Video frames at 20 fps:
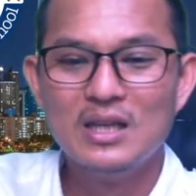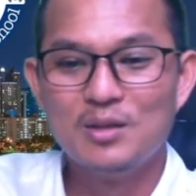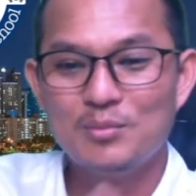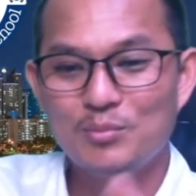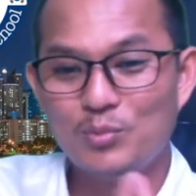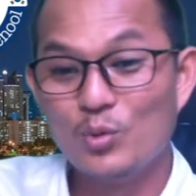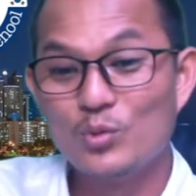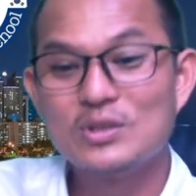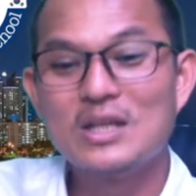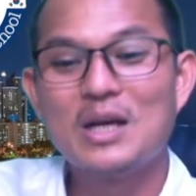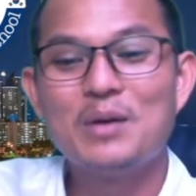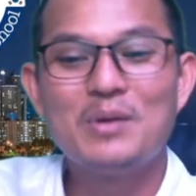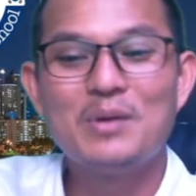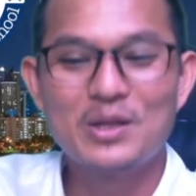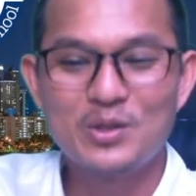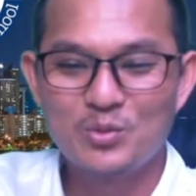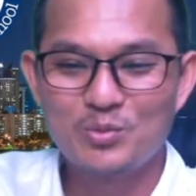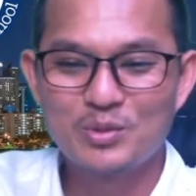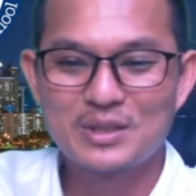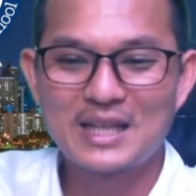vùng xa và
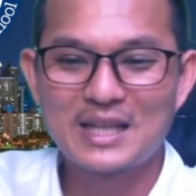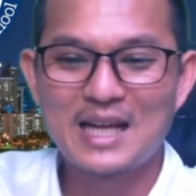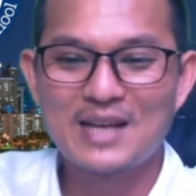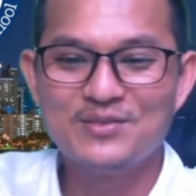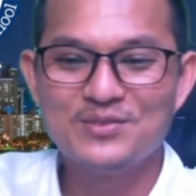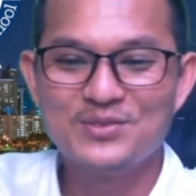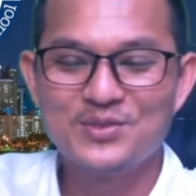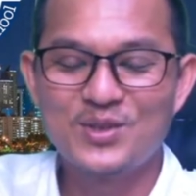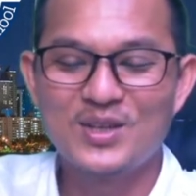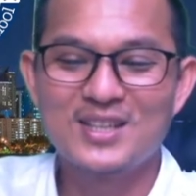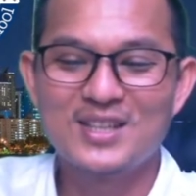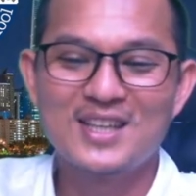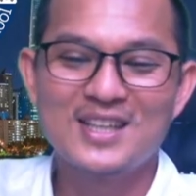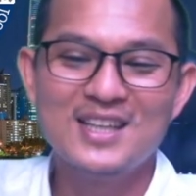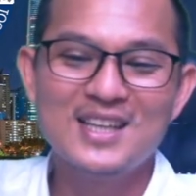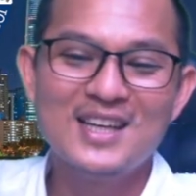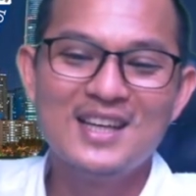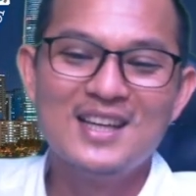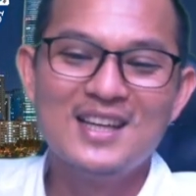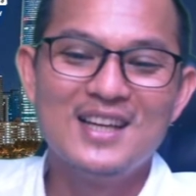đồng một thành tòa tháo
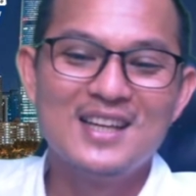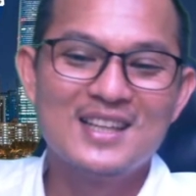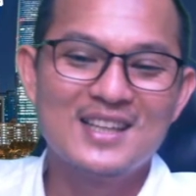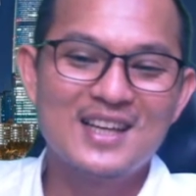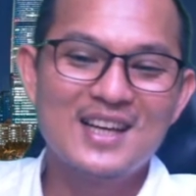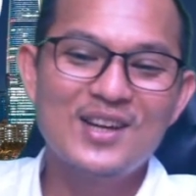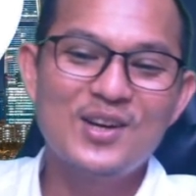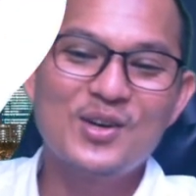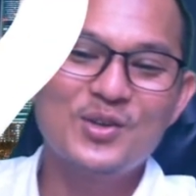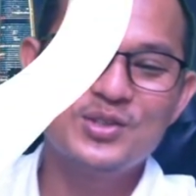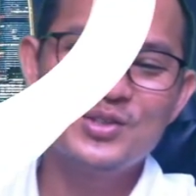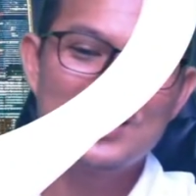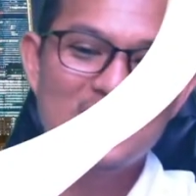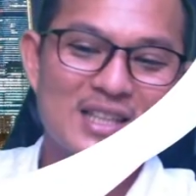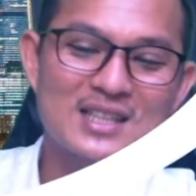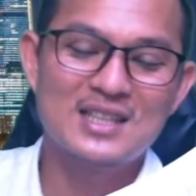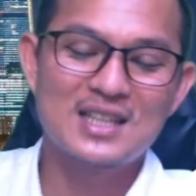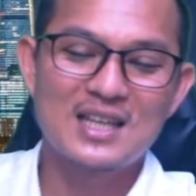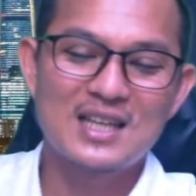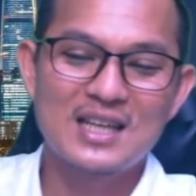nét năm nay con
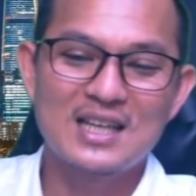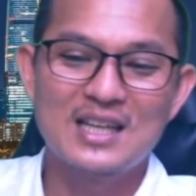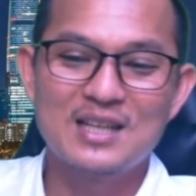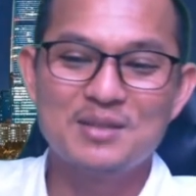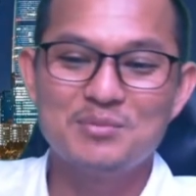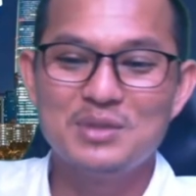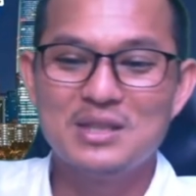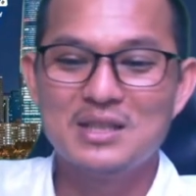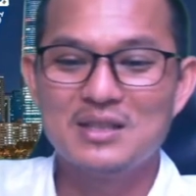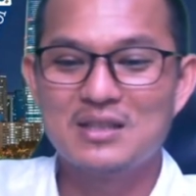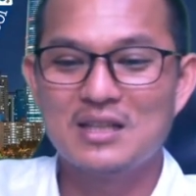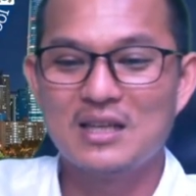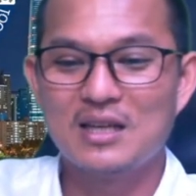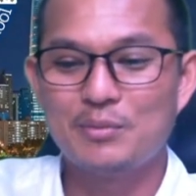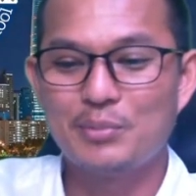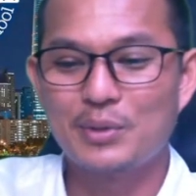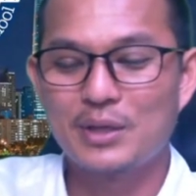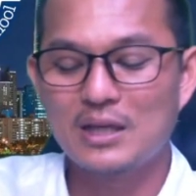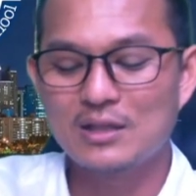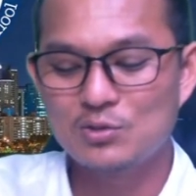chân chắc ngày đang miên
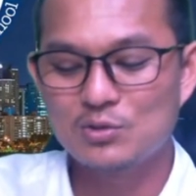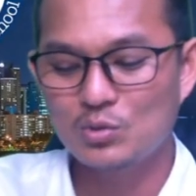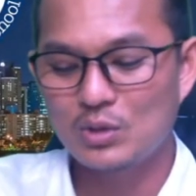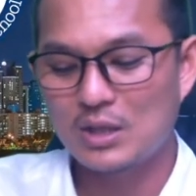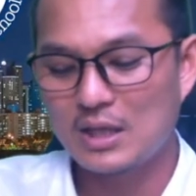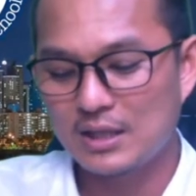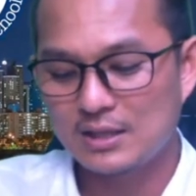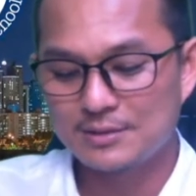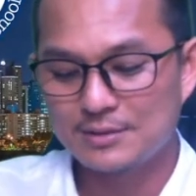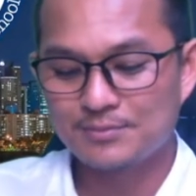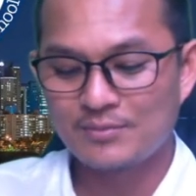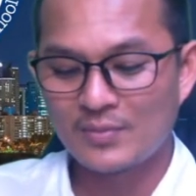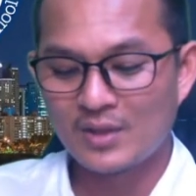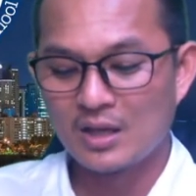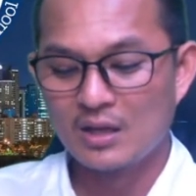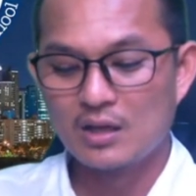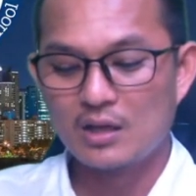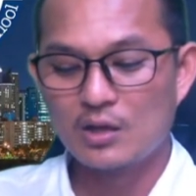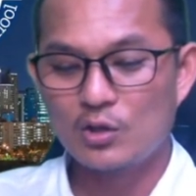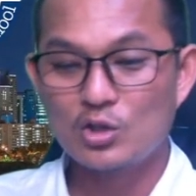đang chút hai
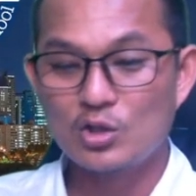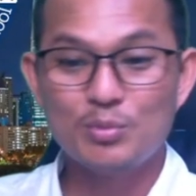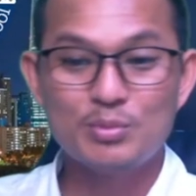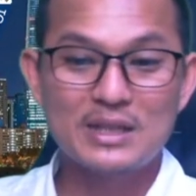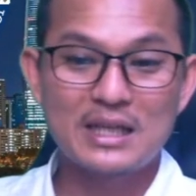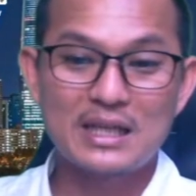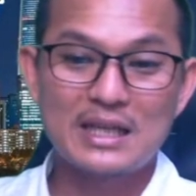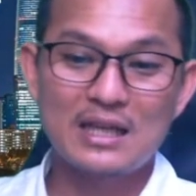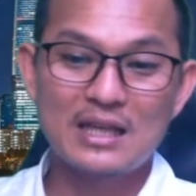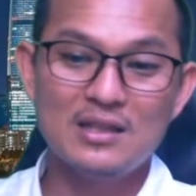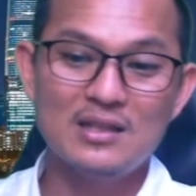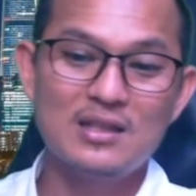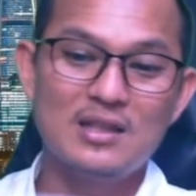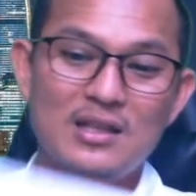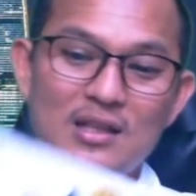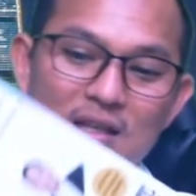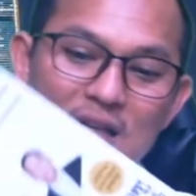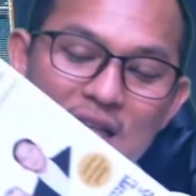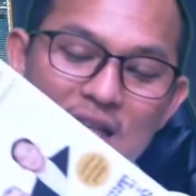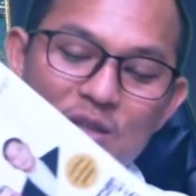đôi nhân bị chặt đắng
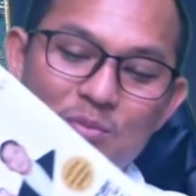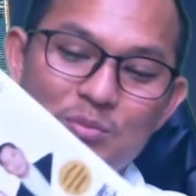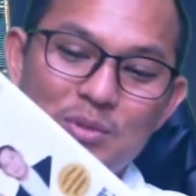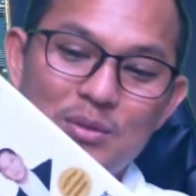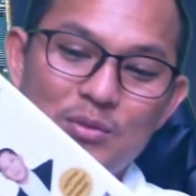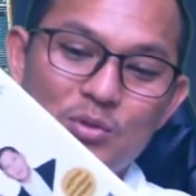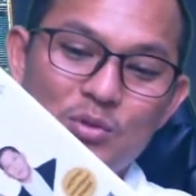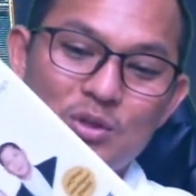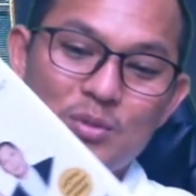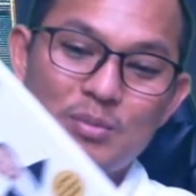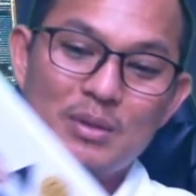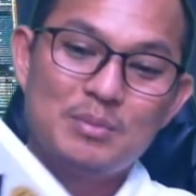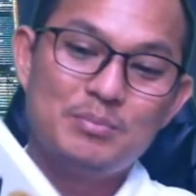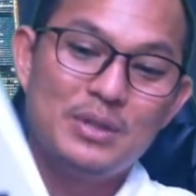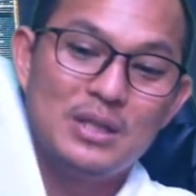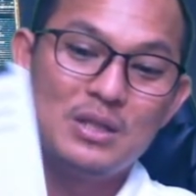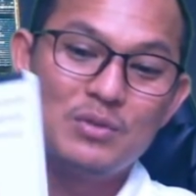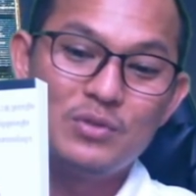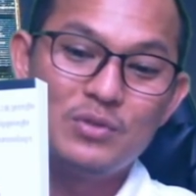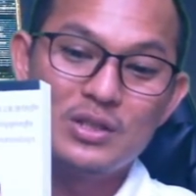khai nhau miên lộ sập hơi
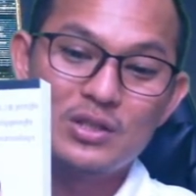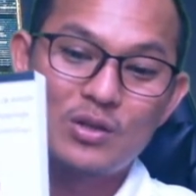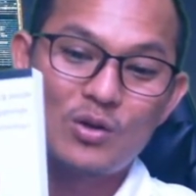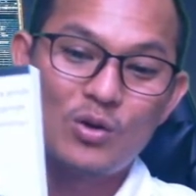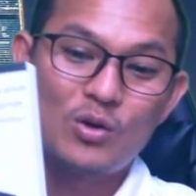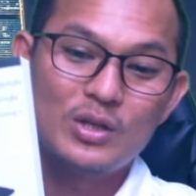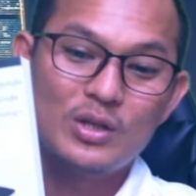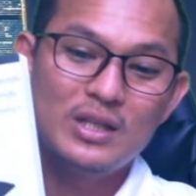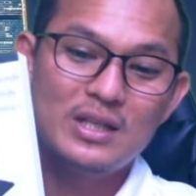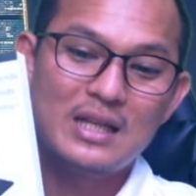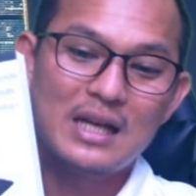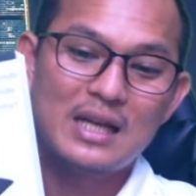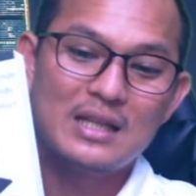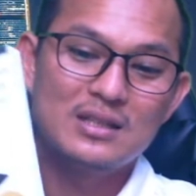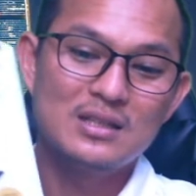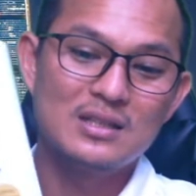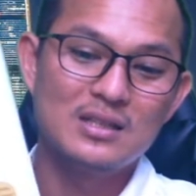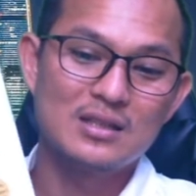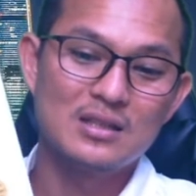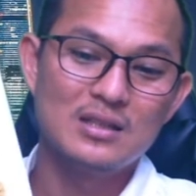biển đồng về chỉ có nít đại
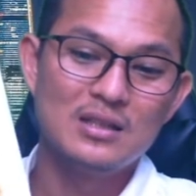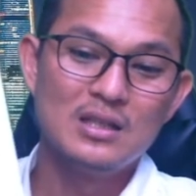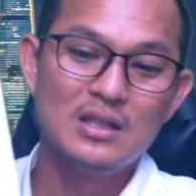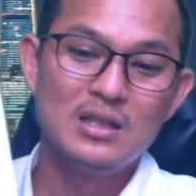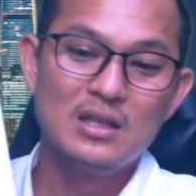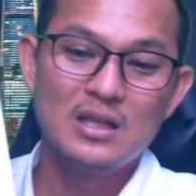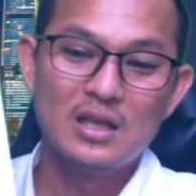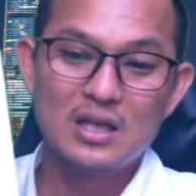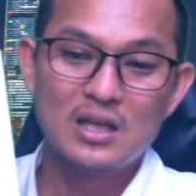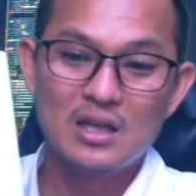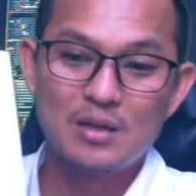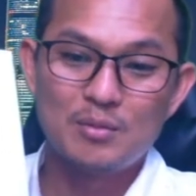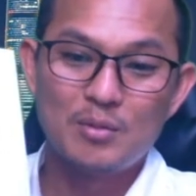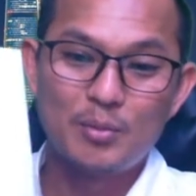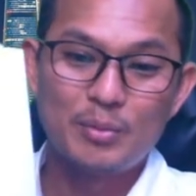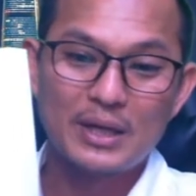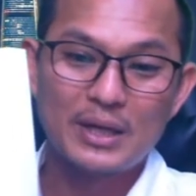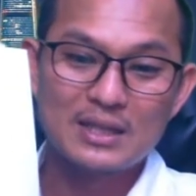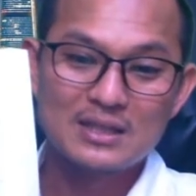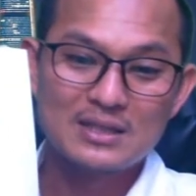dương bộ
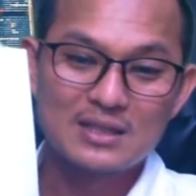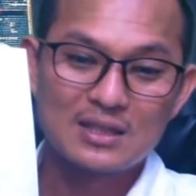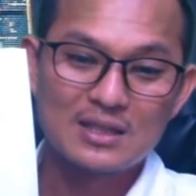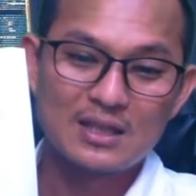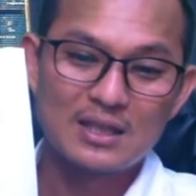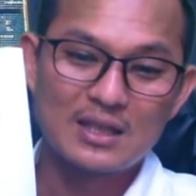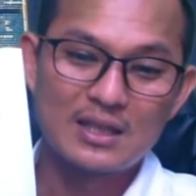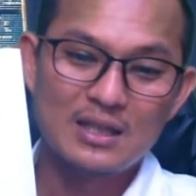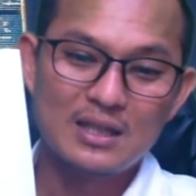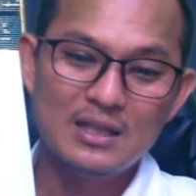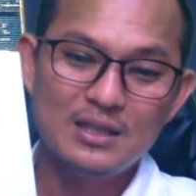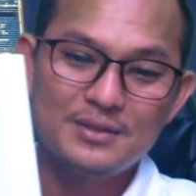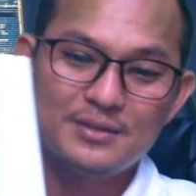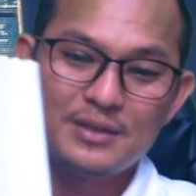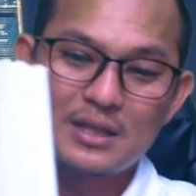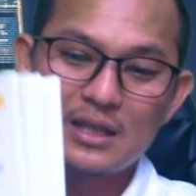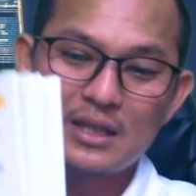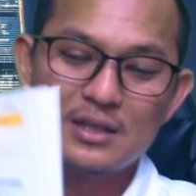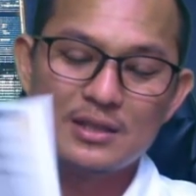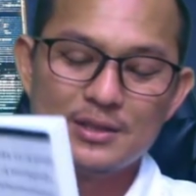phè chỉ cờ lỡ
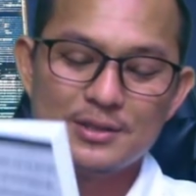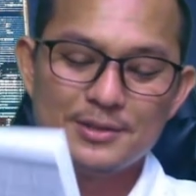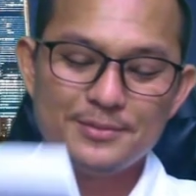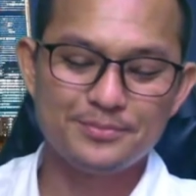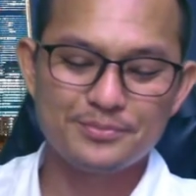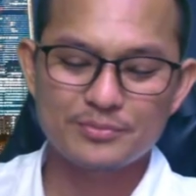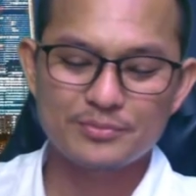hai